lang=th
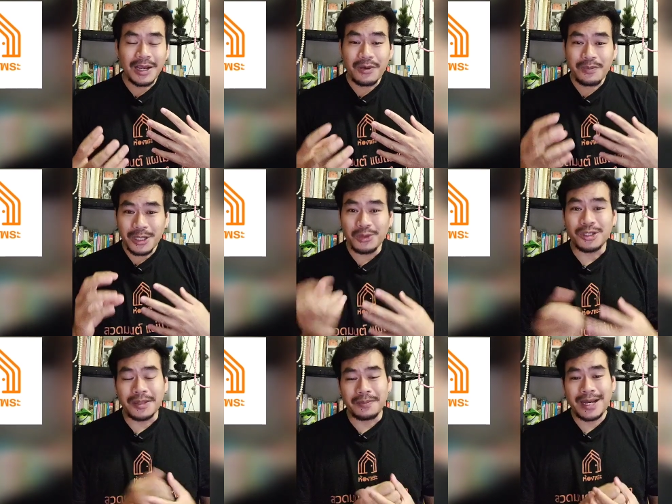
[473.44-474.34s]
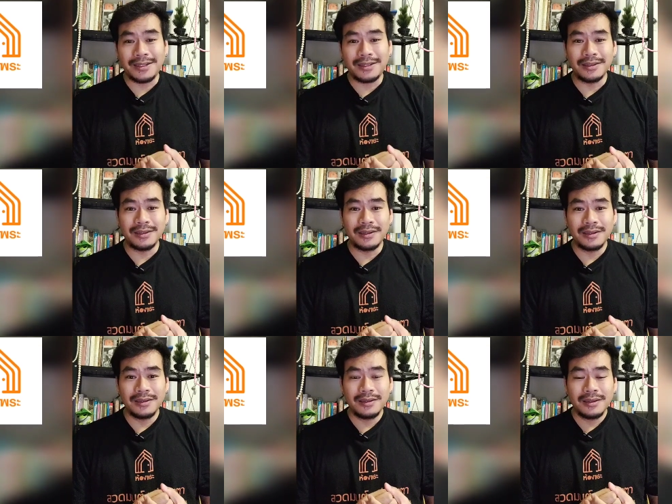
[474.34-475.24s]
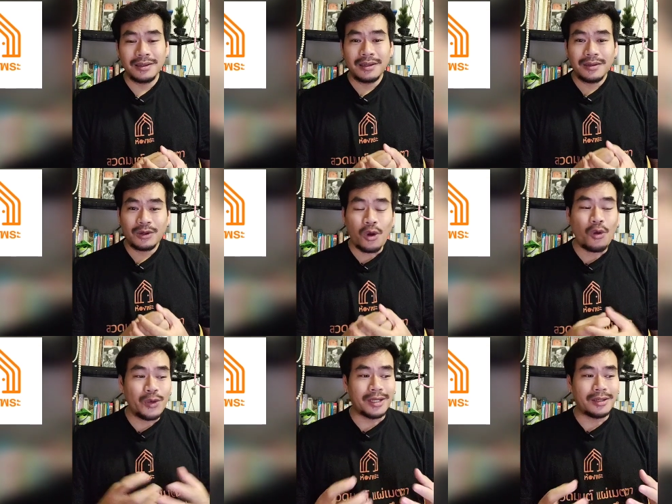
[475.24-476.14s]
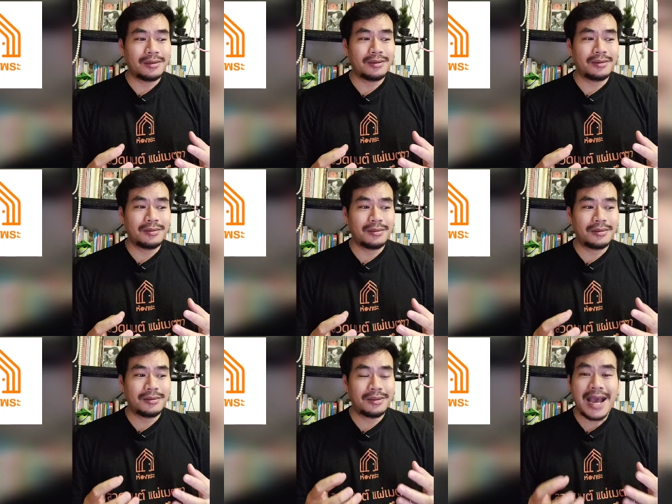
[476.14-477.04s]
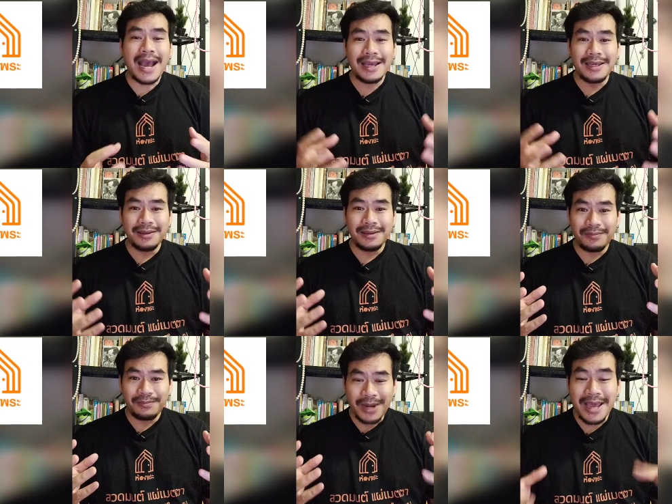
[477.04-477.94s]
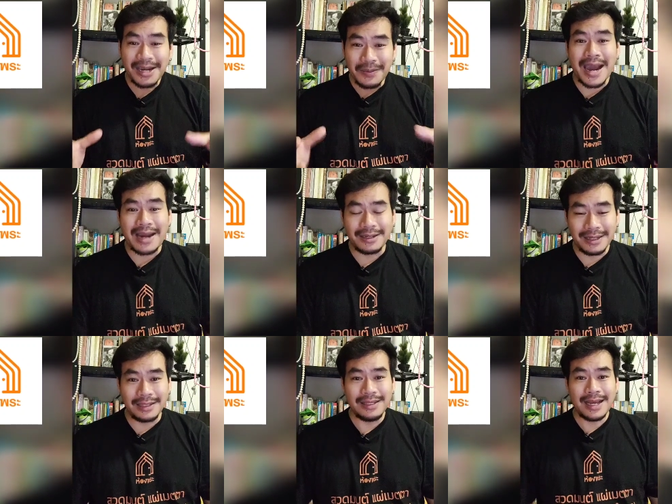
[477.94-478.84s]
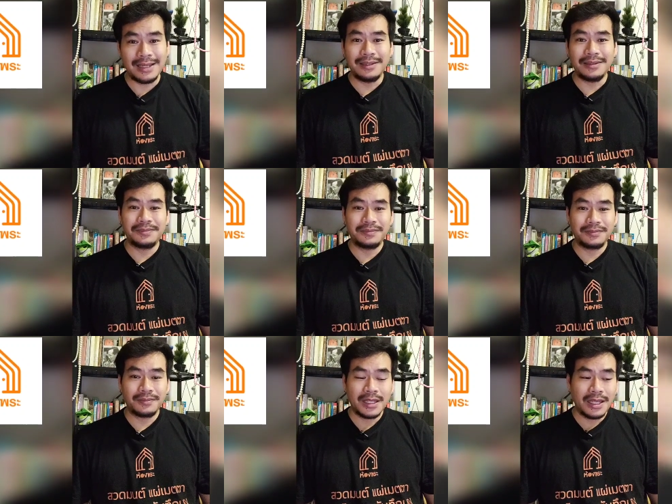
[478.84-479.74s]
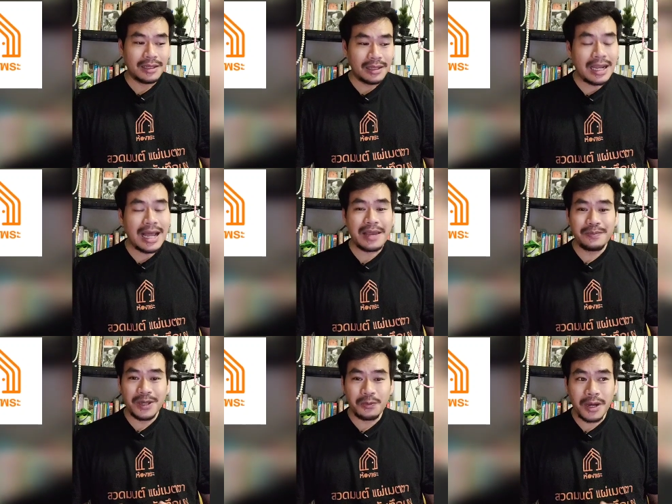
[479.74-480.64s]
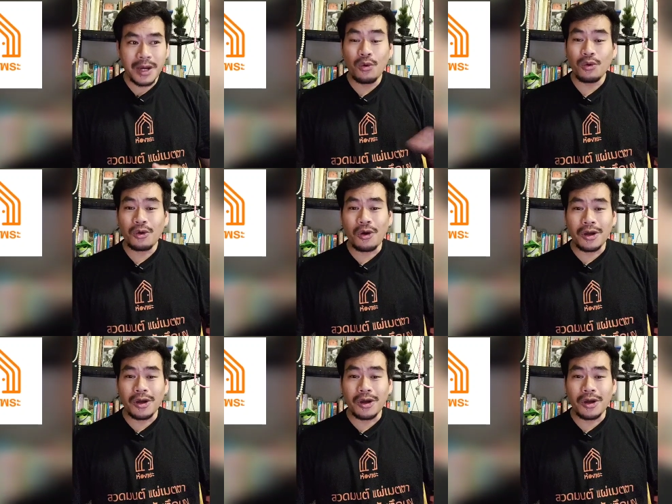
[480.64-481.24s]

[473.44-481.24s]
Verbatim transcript: เรียกว่าเป็นจุดสำคัญคือโควิดได้แพร่ระบาดครั้งใหญ่กลายเป็นว่าอง